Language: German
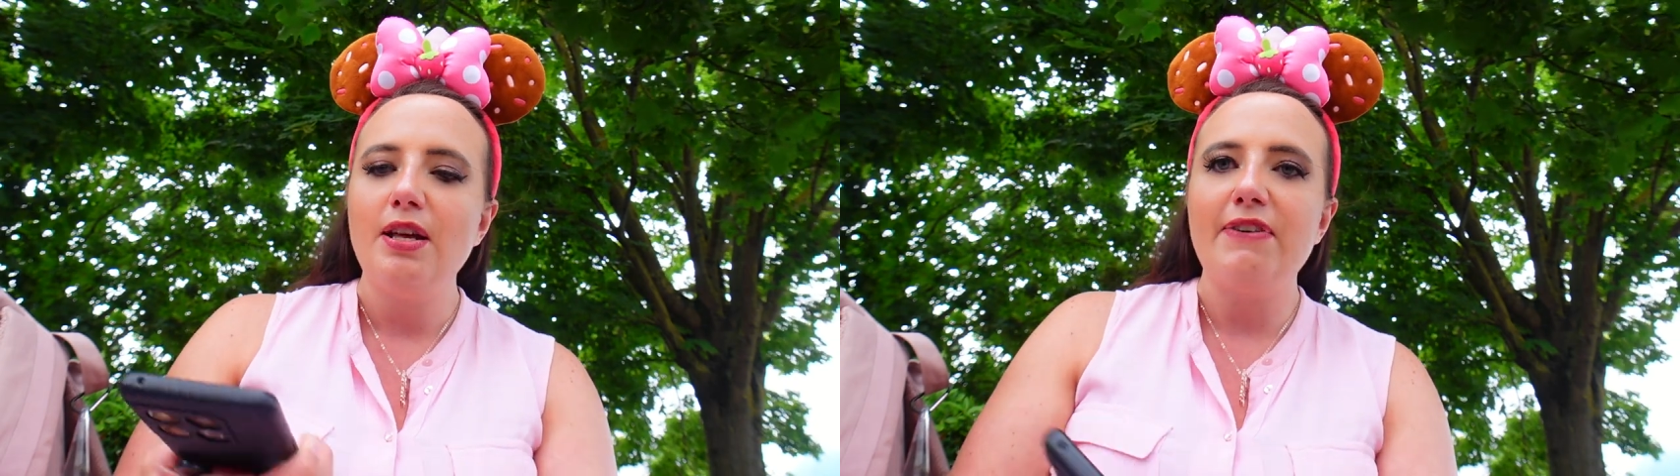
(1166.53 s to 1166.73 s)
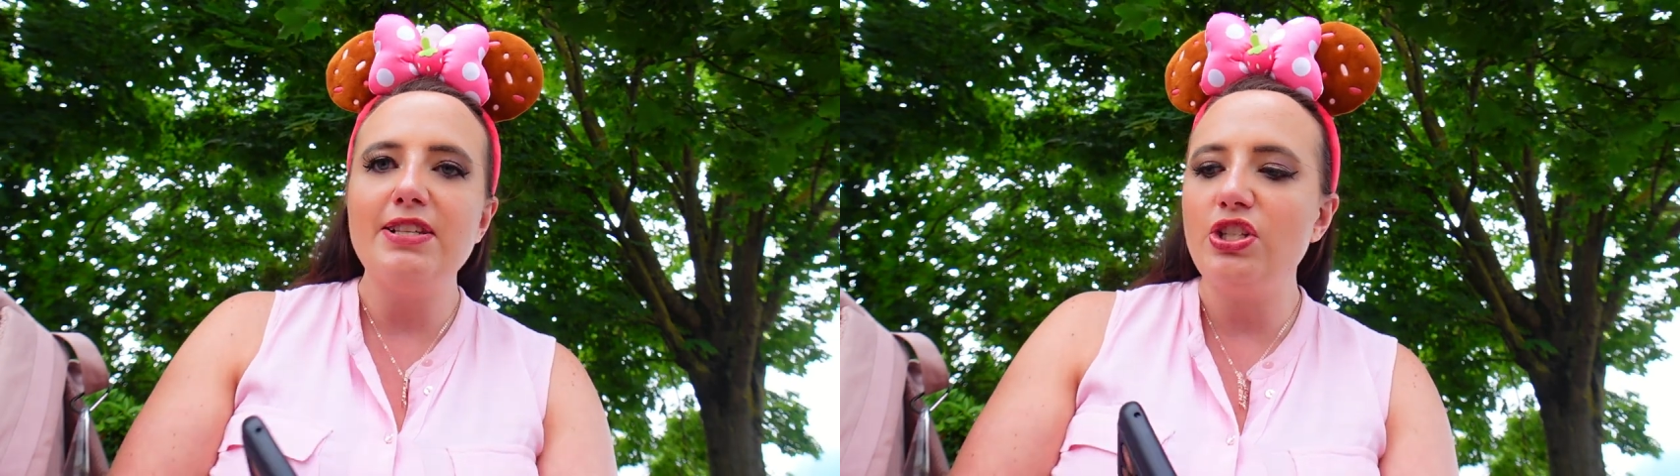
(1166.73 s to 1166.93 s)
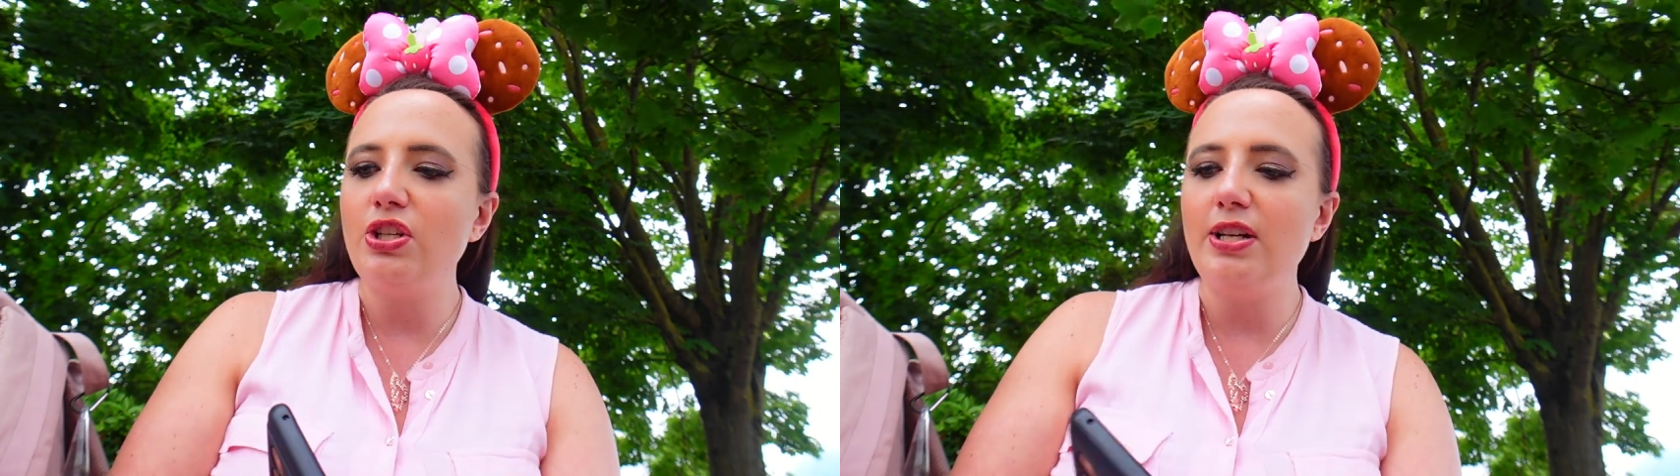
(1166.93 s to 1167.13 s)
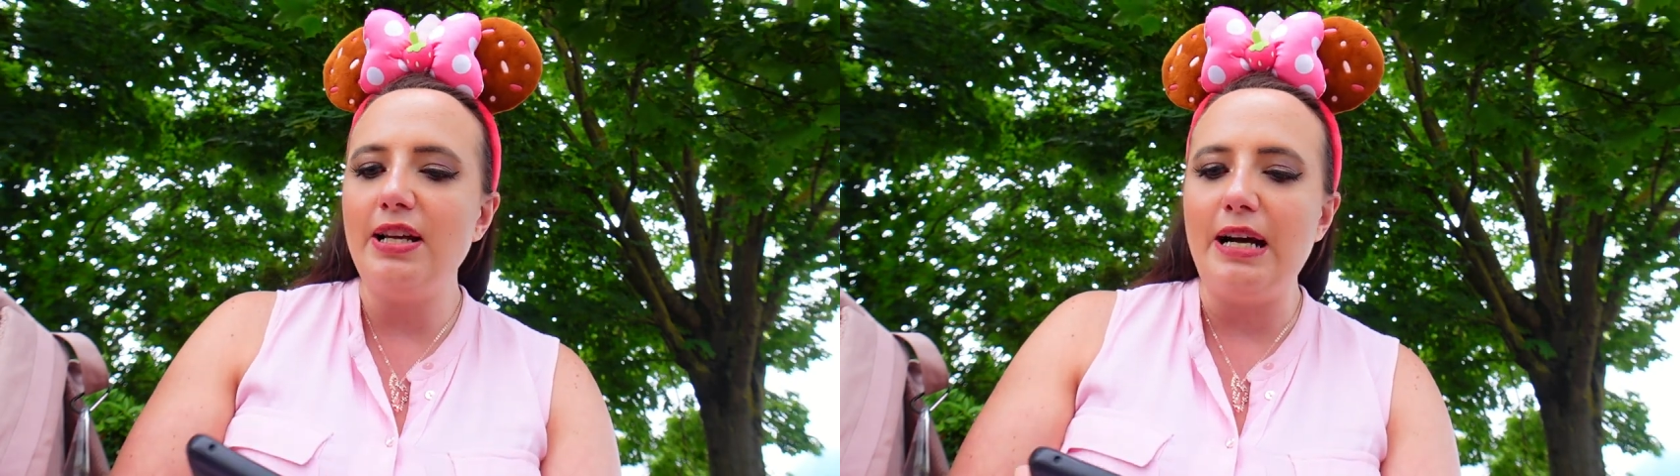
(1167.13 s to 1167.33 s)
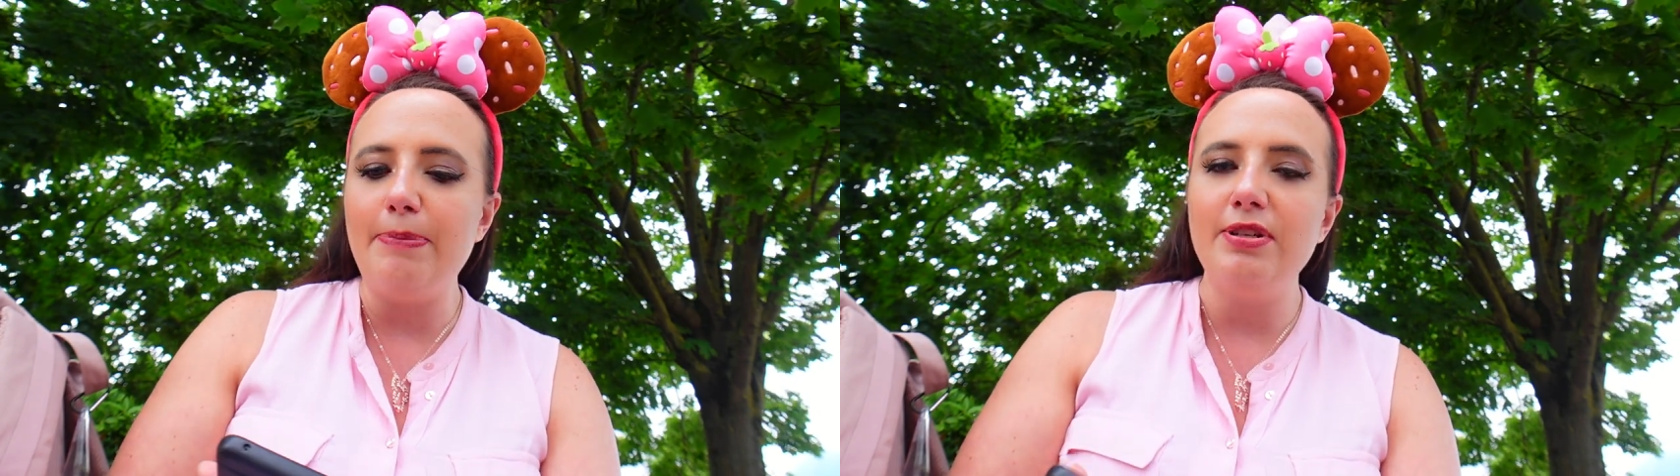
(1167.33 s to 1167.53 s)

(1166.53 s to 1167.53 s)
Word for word: Was ich drin habe,